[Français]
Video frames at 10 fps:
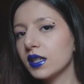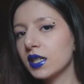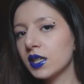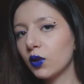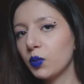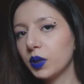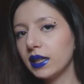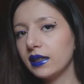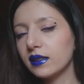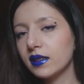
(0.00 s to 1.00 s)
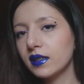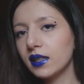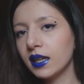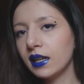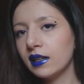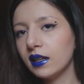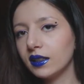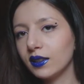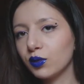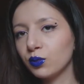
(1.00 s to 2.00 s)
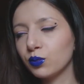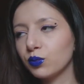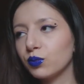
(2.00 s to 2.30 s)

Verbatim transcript: J'ai repris ces céréales-là qui sont